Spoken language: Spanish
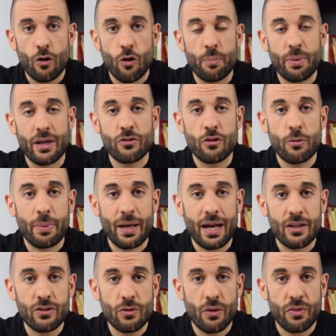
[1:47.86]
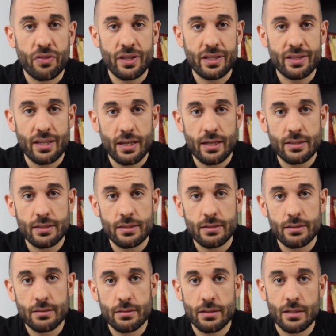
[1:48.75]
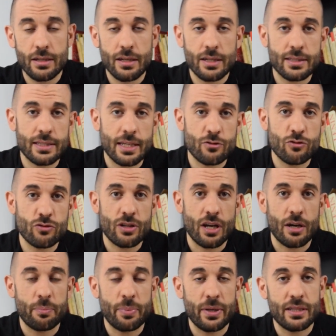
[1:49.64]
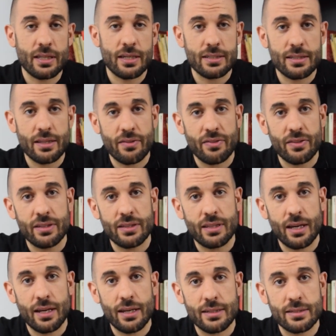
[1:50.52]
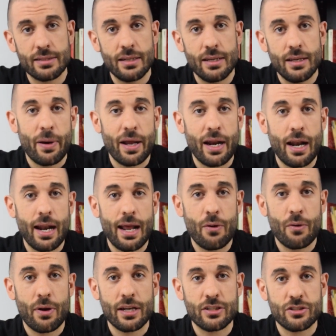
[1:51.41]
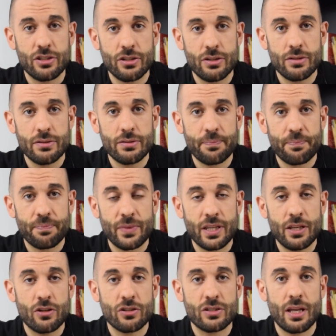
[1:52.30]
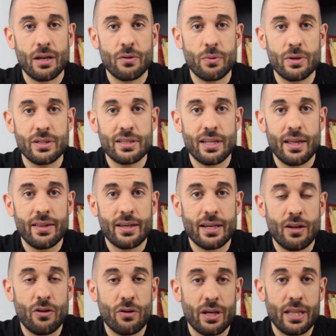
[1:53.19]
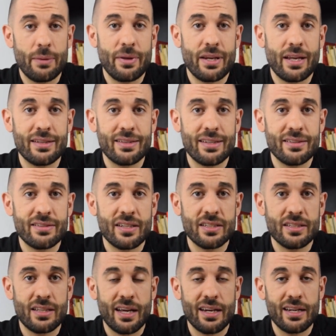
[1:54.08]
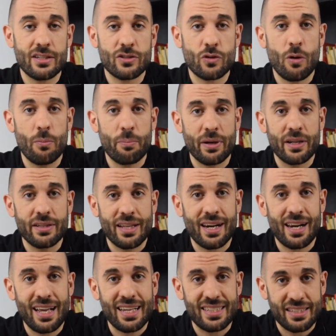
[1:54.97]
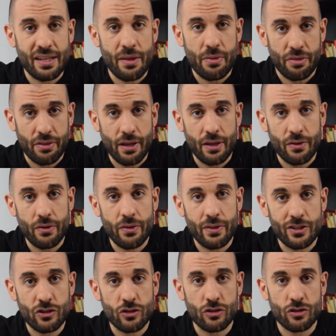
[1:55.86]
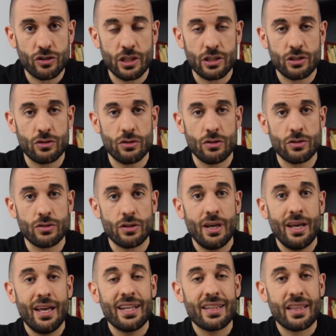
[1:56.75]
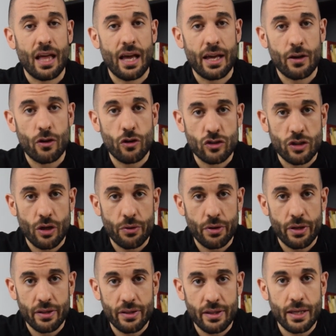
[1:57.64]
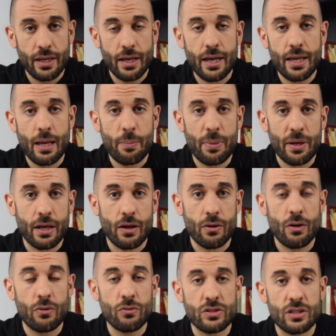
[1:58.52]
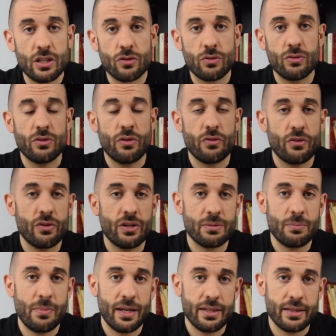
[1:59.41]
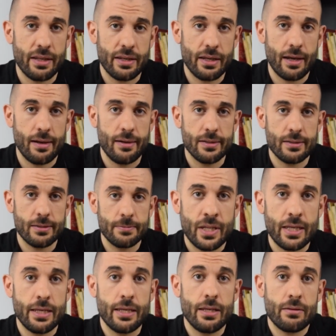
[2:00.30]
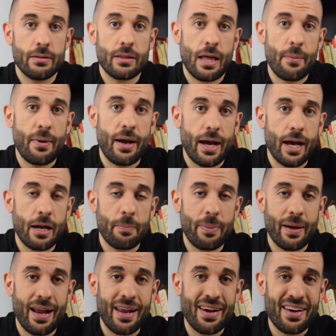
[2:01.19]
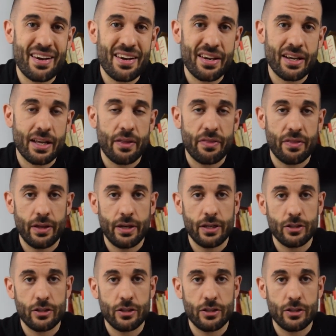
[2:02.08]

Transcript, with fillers: copiando y pegando citas, tienen hasta sus carpetas de citas para la ocasión y no se dan cuenta de que lo que deberían de intentar es comprender la esencia ¿no? de esos textos traerlos a hoy en día y aplicarlo a nuestras condiciones materiales y trabajar para enriquecer